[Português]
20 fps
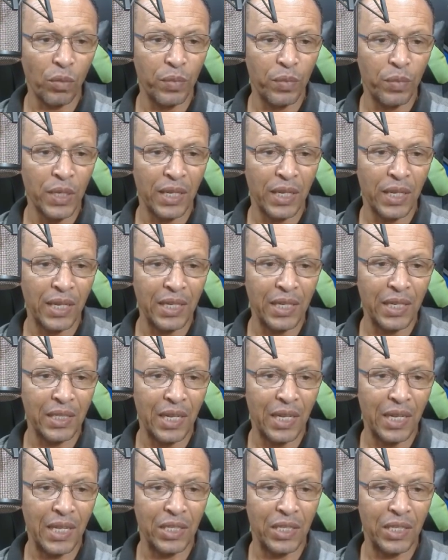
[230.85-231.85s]
Fotopia,
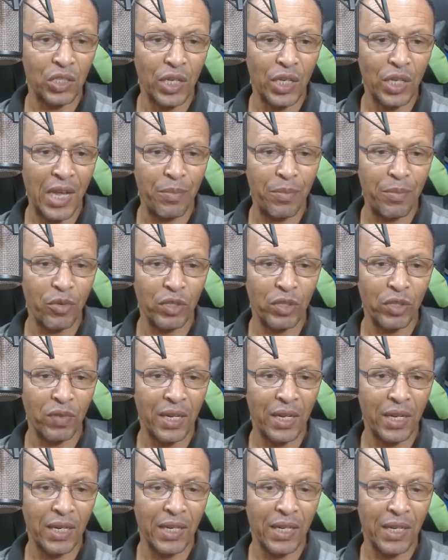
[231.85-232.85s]
quer instalar este
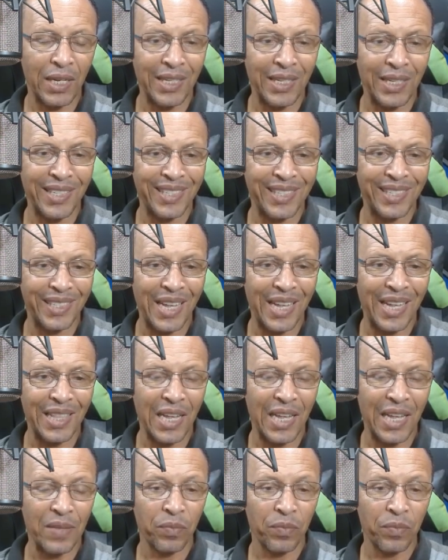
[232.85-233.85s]
app? Você vai clicar em
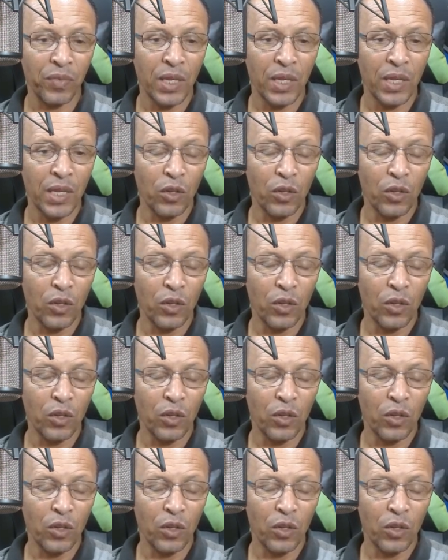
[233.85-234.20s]
instalar.